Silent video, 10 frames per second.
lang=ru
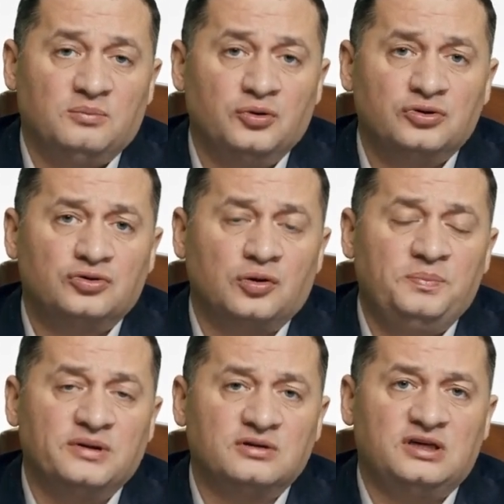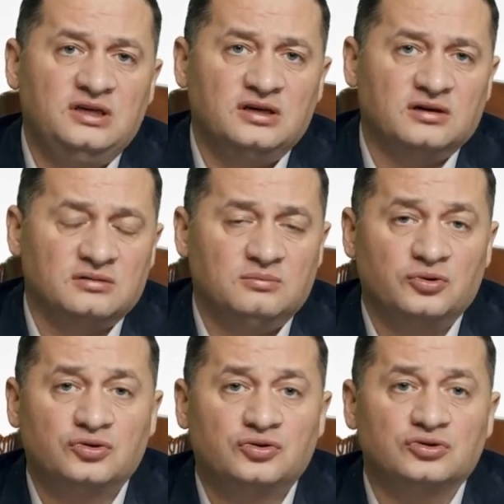будь то белки,
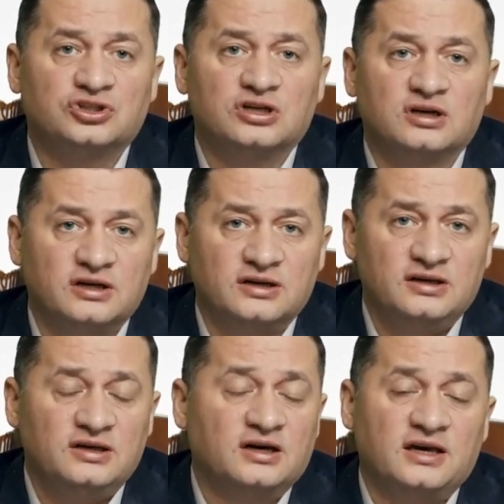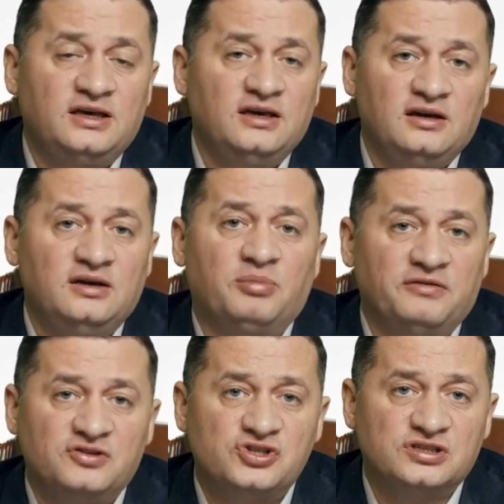будь то жиры и какие-либо
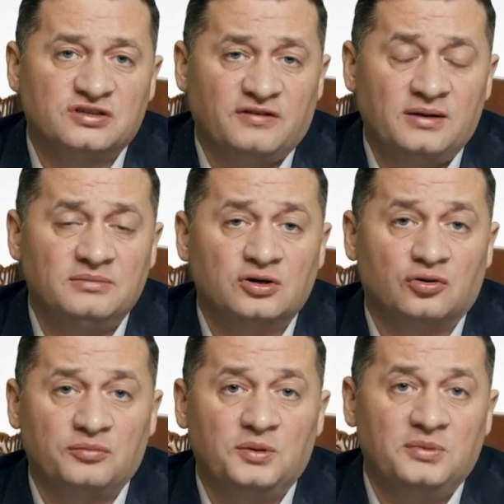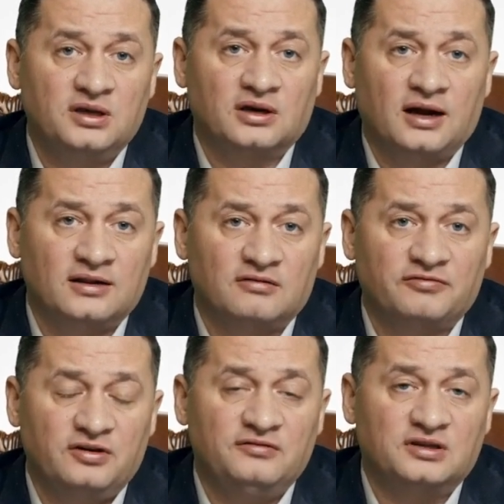вещества, кроме минералов
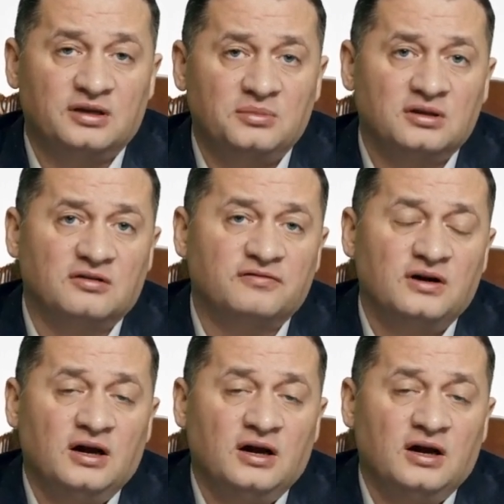и витаминов,